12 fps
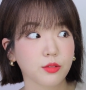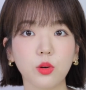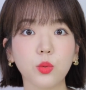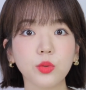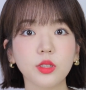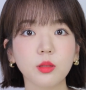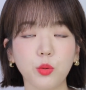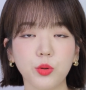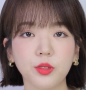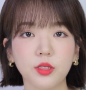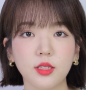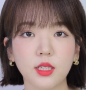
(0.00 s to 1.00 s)
오늘
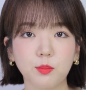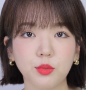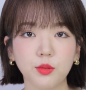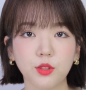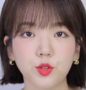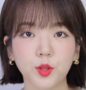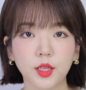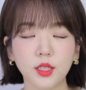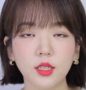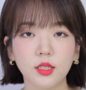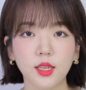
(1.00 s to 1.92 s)
보여드릴 제품들 중에는